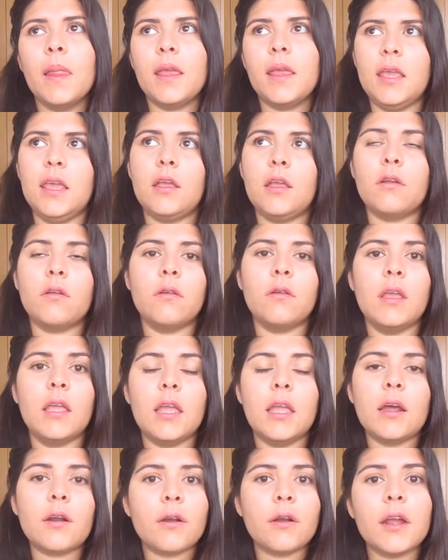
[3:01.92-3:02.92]
y,
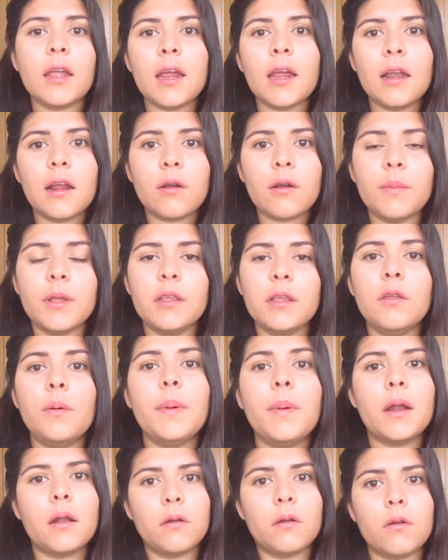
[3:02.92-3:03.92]
y errores que él ha cometido
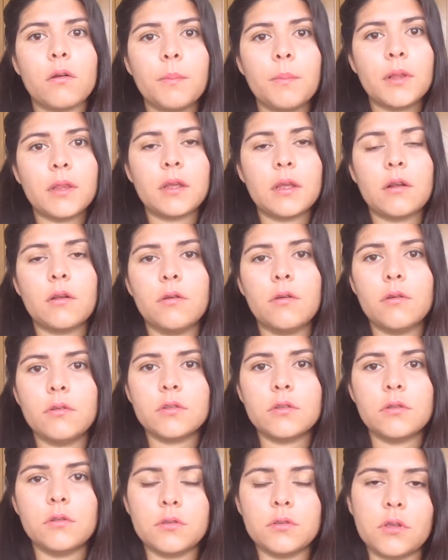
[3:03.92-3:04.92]
para no
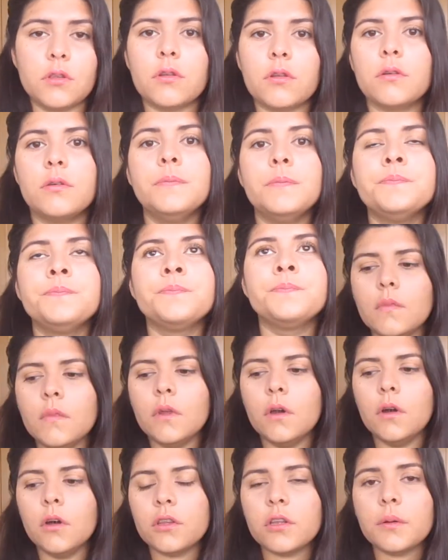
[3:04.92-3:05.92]
cometerlos nosotros.
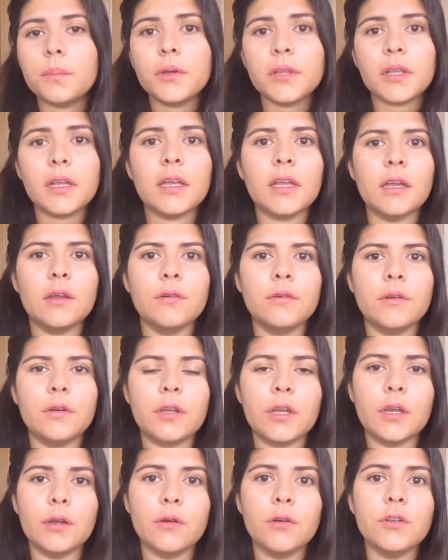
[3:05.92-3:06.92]
Otro podcast que,
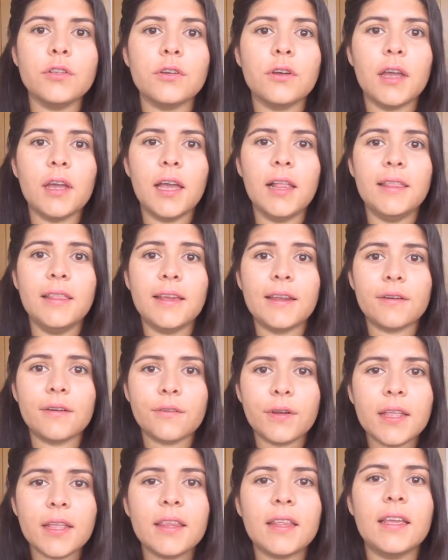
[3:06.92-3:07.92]
que escucho es el de
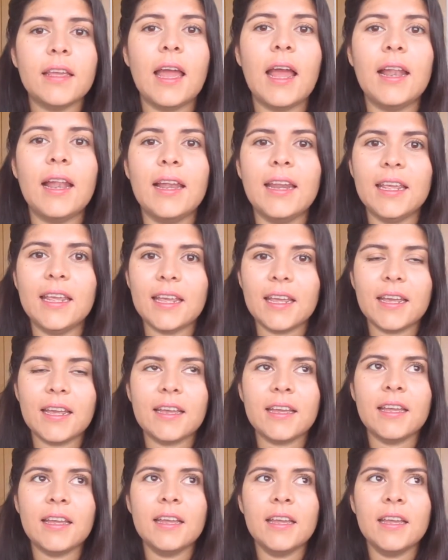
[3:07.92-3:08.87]
Red and Link